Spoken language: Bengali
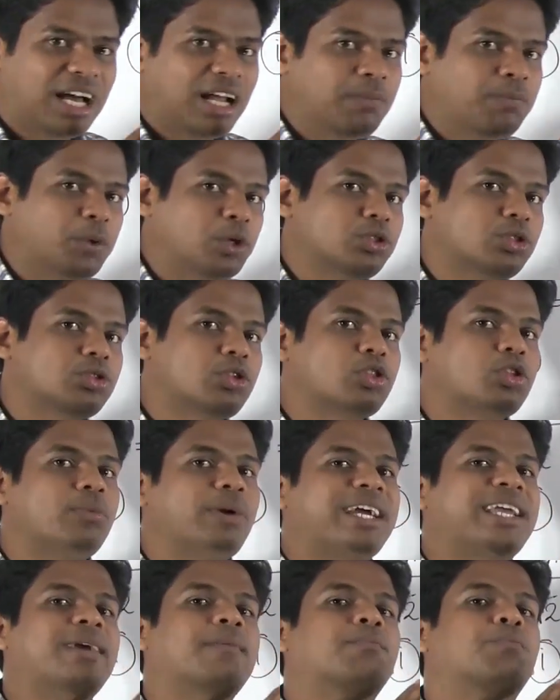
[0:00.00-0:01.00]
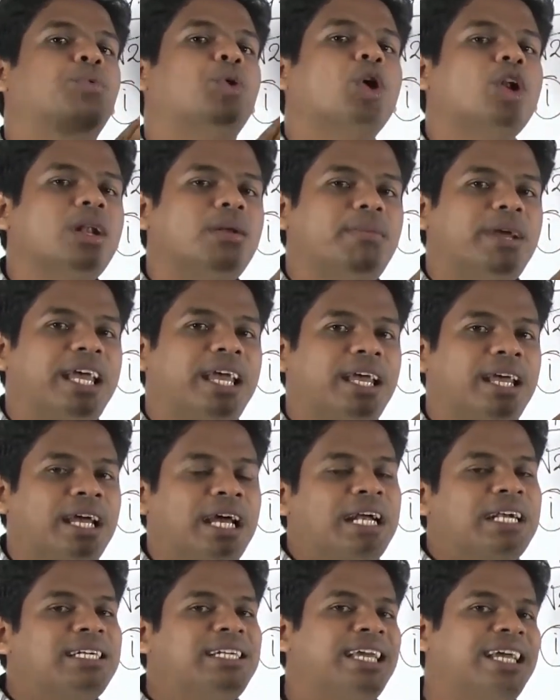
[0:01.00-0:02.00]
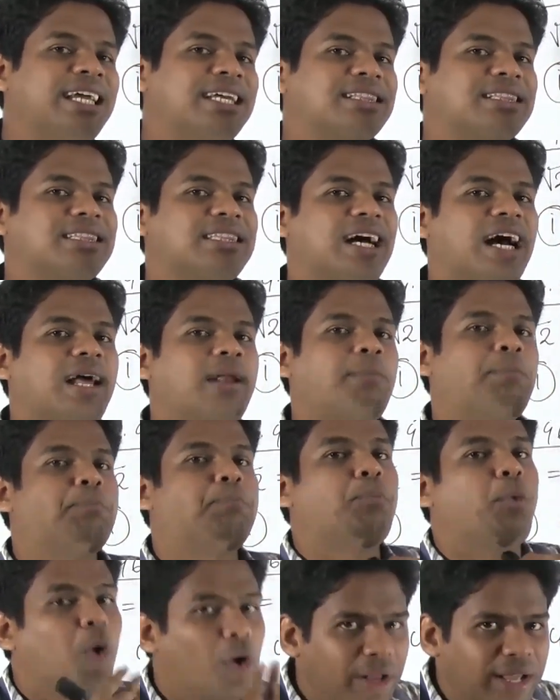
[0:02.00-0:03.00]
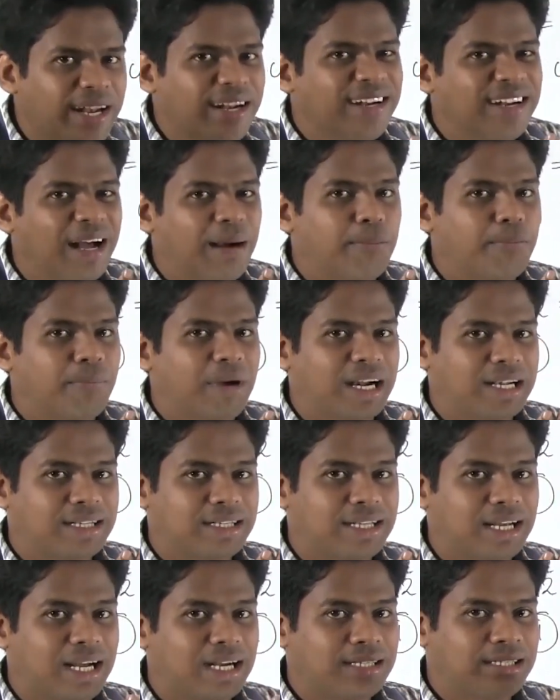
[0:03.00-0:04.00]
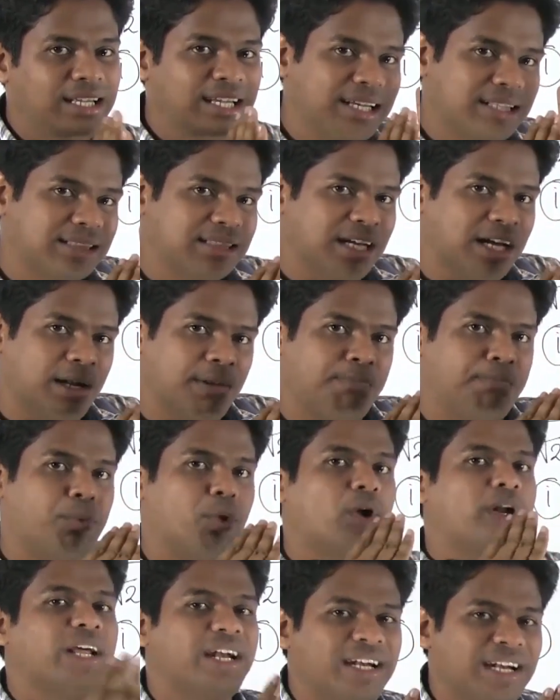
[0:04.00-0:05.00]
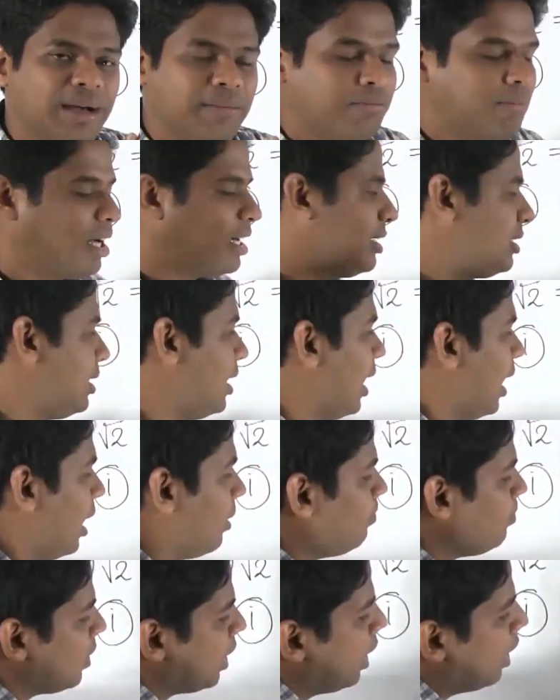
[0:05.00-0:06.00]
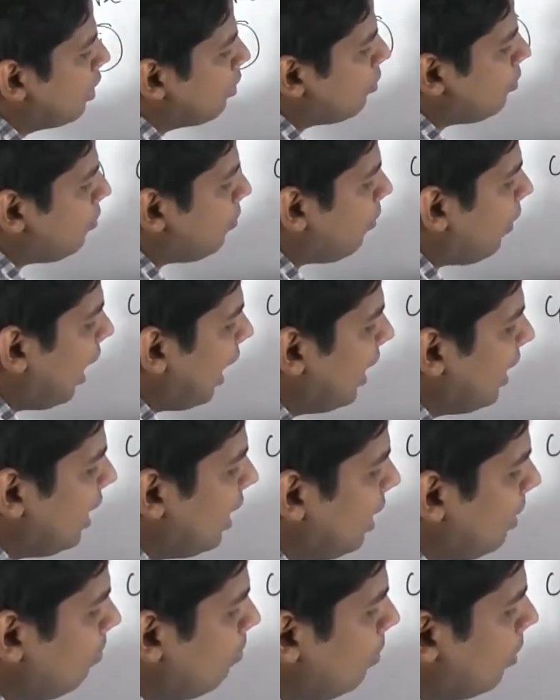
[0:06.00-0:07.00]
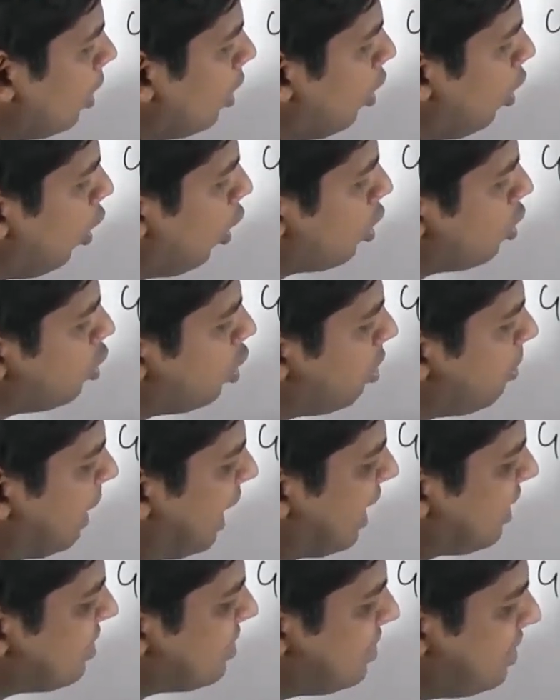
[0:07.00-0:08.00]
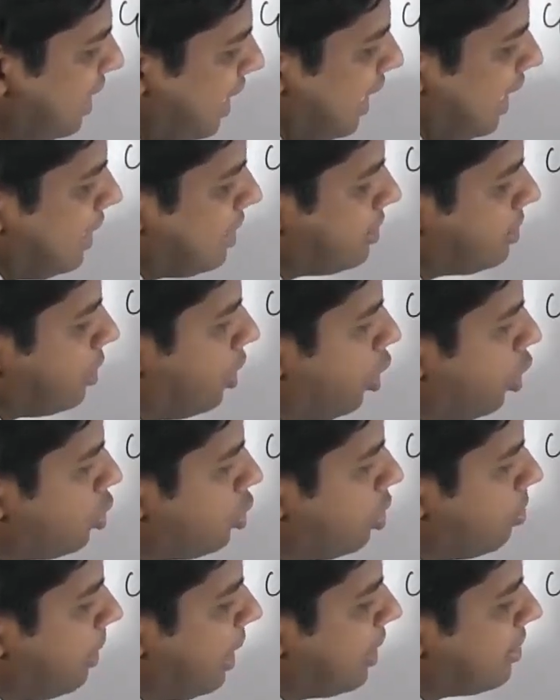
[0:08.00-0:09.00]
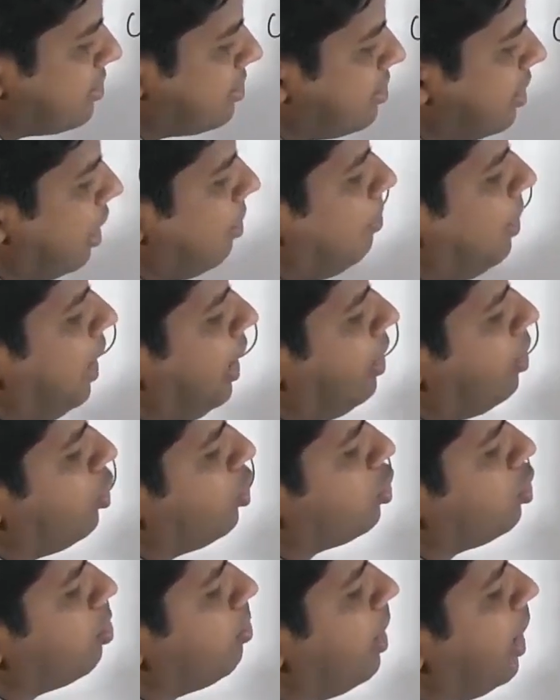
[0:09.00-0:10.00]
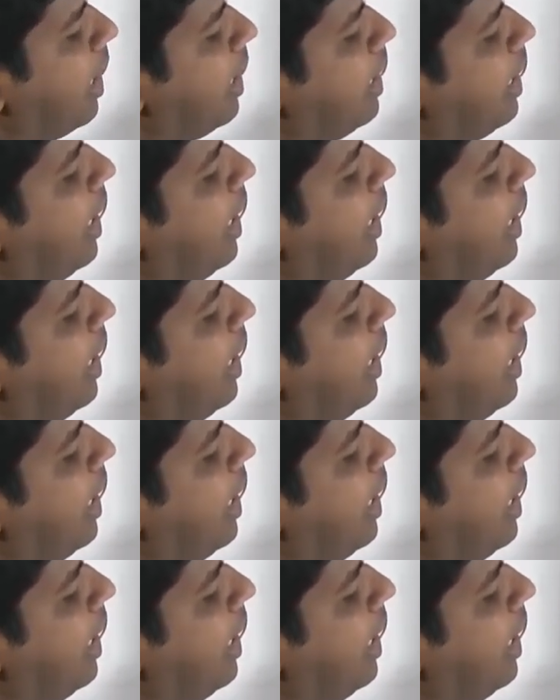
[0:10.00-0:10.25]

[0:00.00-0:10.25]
স্থান পর্যন্ত তোমাকে বলবে ঠিক তার পরের নাম্বারটা ঠিক তার পরের নাম্বারটা ফাইভ অথবা সিক্স অথবা সেভেন অথবা